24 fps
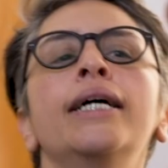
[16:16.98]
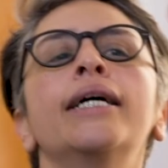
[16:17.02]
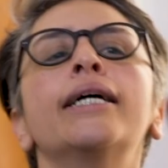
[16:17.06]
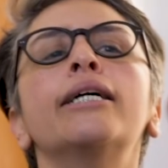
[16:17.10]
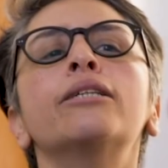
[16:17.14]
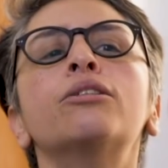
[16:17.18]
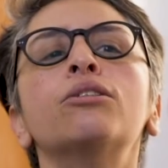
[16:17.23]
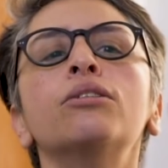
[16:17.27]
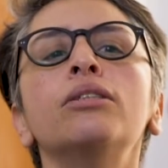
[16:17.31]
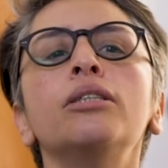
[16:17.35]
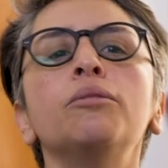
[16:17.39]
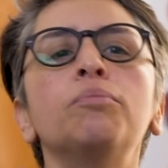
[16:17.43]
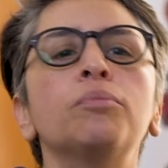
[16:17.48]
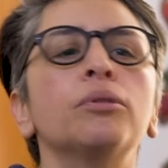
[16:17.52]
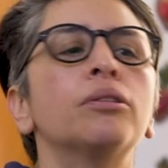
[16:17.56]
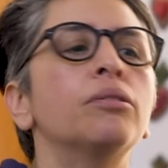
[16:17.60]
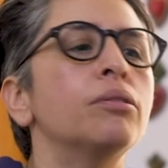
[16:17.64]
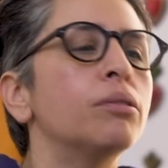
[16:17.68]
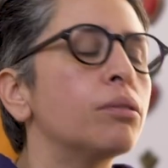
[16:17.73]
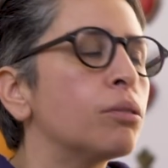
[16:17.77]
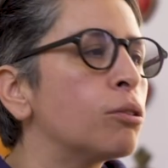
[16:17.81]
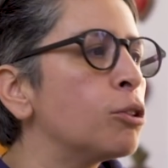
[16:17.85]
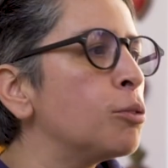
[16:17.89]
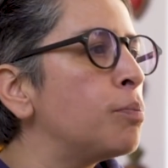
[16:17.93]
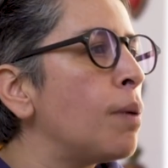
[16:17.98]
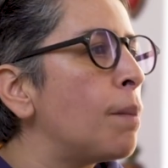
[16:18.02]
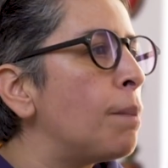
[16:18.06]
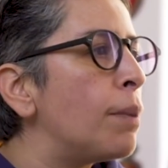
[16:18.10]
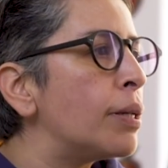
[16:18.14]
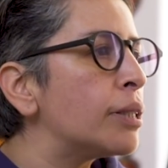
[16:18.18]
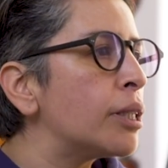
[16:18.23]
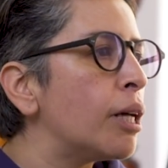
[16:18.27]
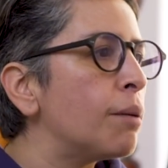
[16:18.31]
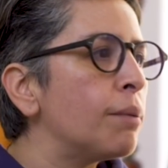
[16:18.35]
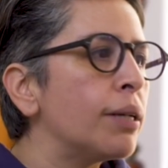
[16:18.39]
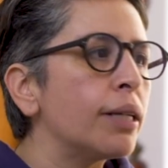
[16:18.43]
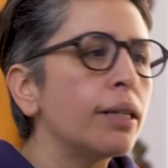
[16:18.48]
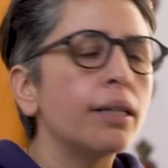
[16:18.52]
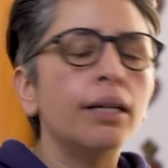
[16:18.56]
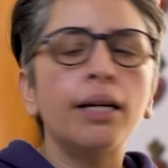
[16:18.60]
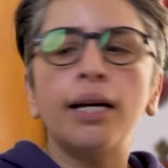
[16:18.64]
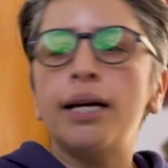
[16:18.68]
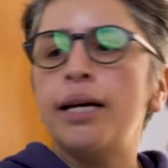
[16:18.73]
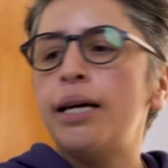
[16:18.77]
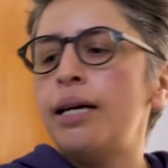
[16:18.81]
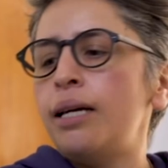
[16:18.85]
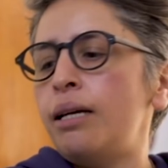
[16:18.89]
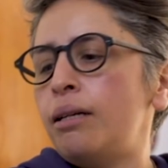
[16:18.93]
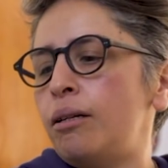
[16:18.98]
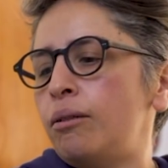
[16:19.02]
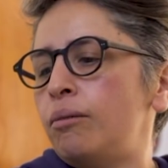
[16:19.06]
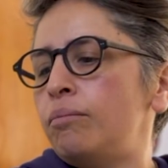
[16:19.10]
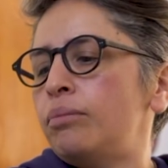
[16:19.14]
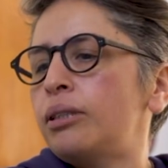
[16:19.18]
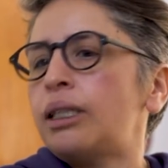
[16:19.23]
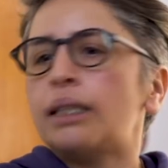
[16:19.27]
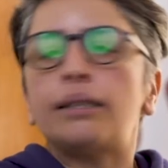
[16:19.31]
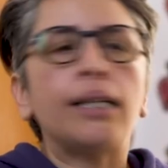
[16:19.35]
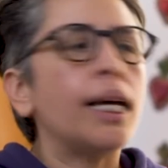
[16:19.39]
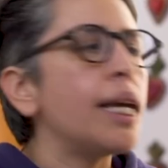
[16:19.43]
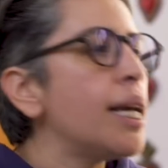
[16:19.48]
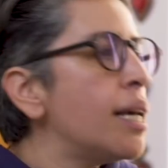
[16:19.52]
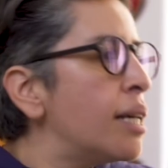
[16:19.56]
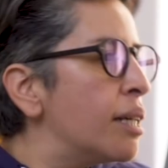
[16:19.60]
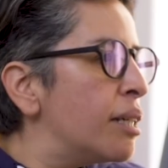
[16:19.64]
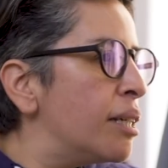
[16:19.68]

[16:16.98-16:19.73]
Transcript: entonces, pues tus papás saben que estás ahí.